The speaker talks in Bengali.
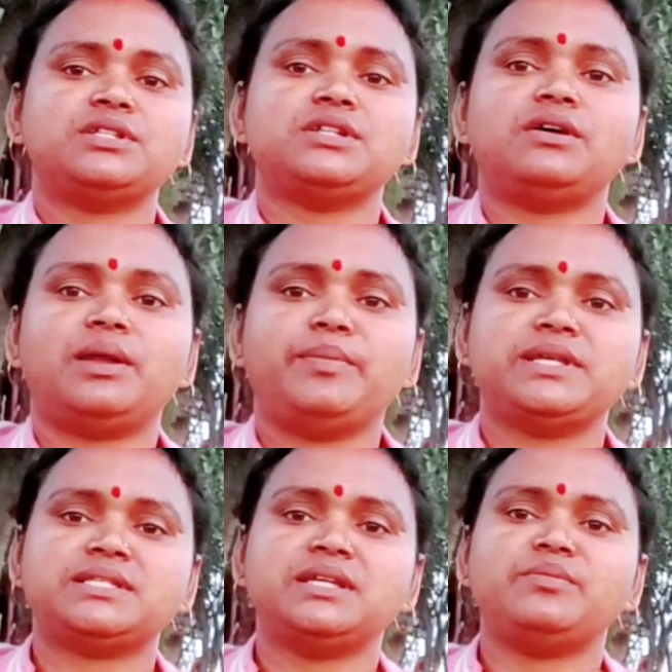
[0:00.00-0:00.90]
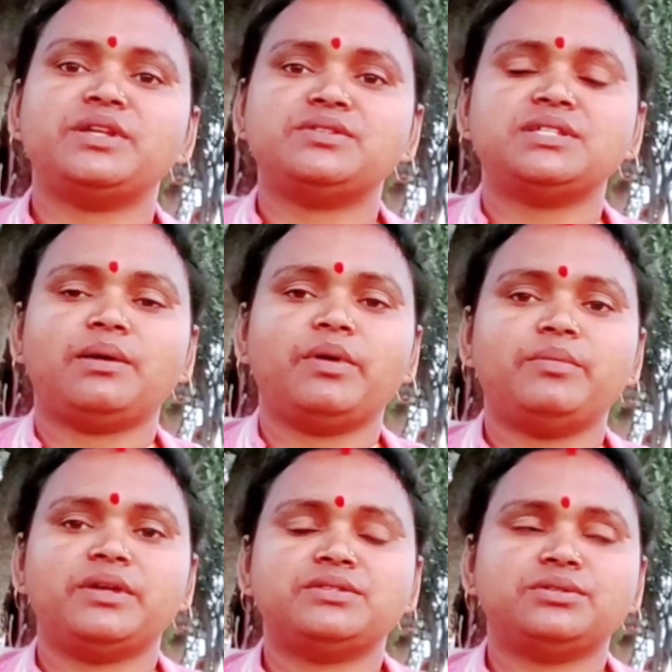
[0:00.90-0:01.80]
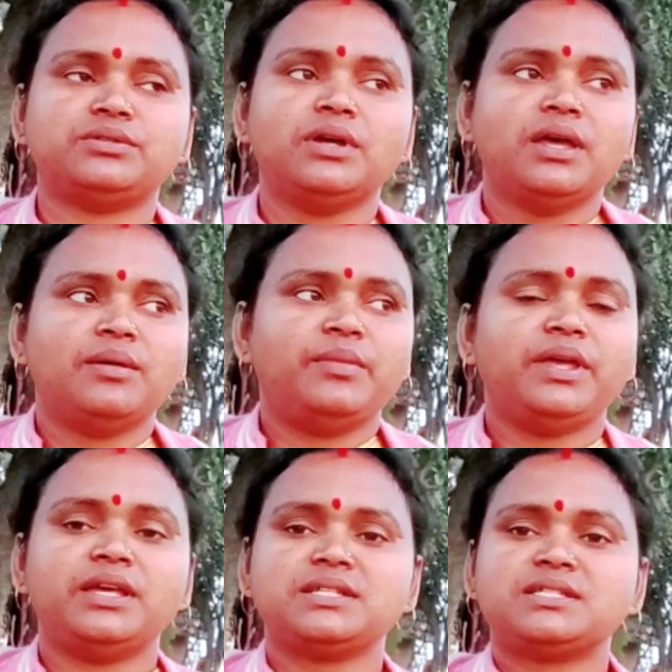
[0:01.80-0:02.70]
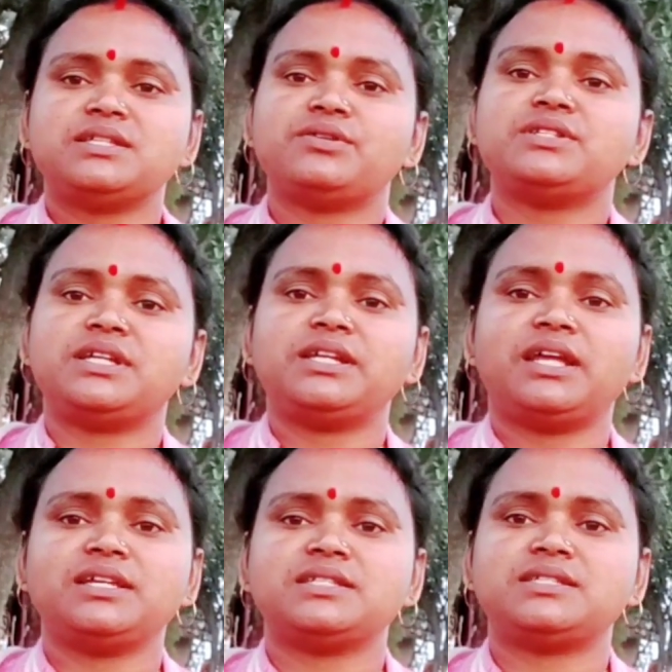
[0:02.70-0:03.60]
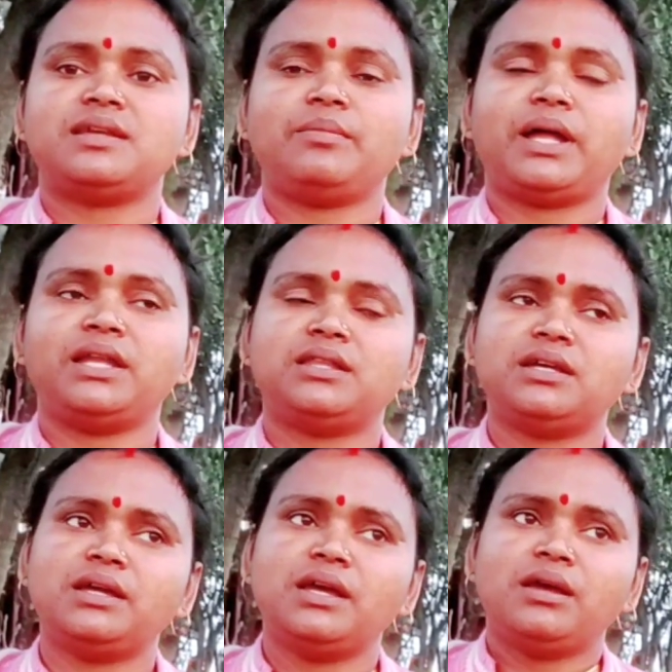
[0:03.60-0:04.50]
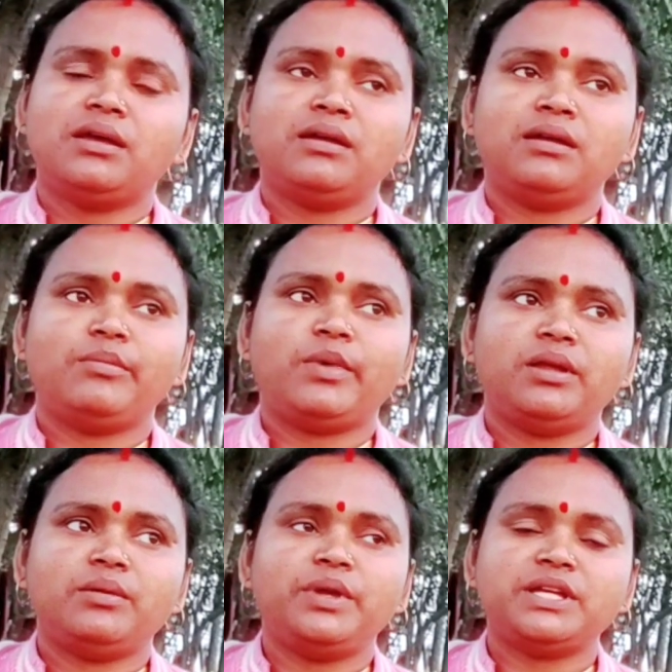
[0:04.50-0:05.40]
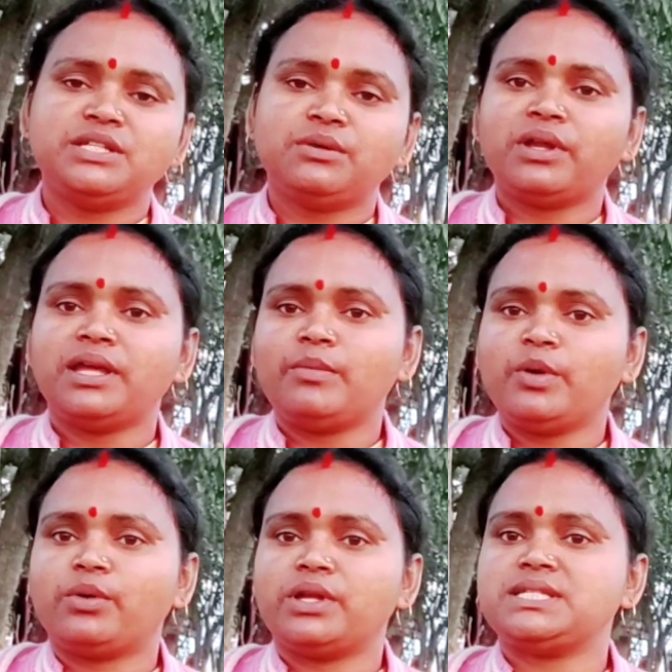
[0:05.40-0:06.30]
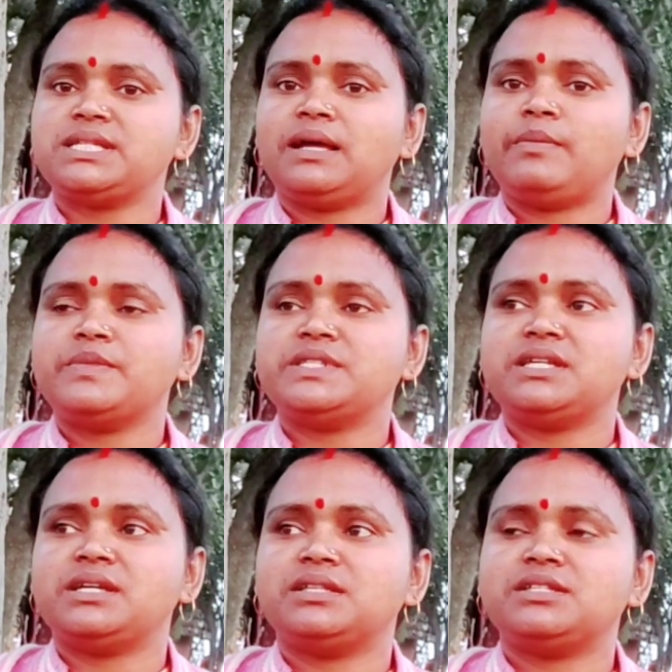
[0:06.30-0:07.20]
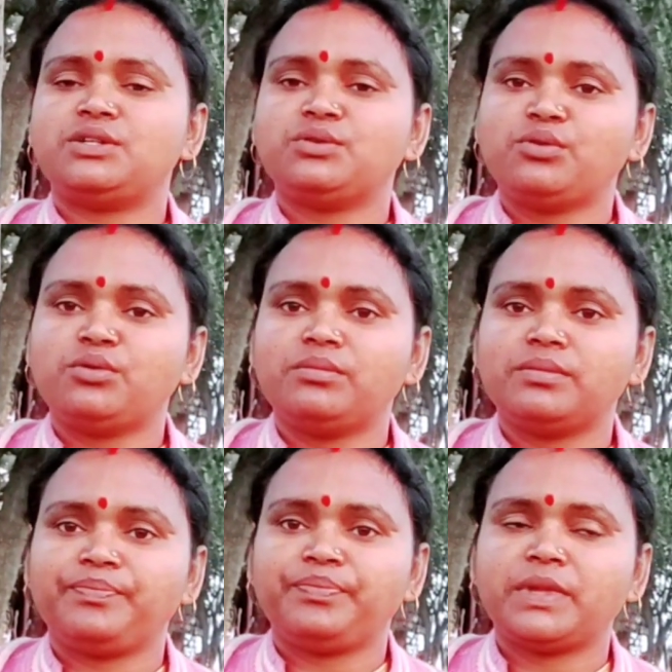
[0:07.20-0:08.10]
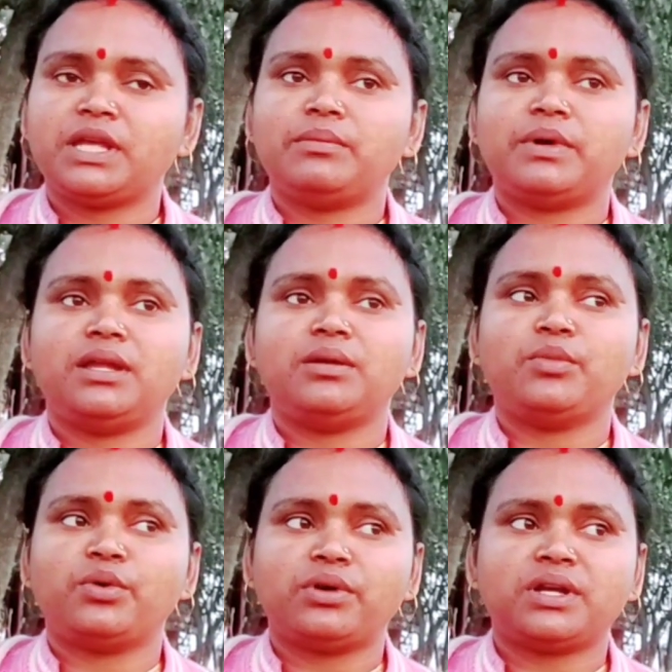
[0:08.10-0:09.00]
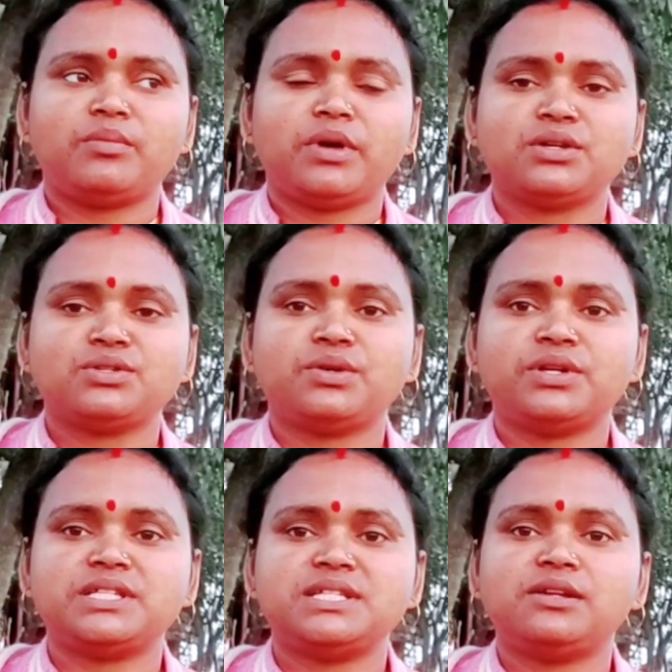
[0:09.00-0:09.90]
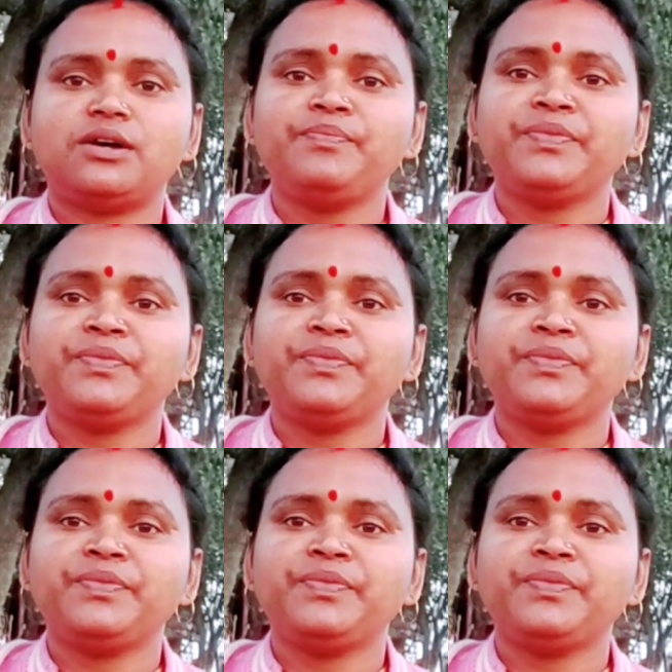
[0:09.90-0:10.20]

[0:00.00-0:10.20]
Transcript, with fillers: করেছিল আর মেজদির মেজো জামাই মেজো মেয়ে এসছে ওর ছেলেরা এসছে বাড়িতে মানে বেশি করেই আমি করেছিলাম যে যেটুকু মানে মোরগটার মাংস হয়েছিল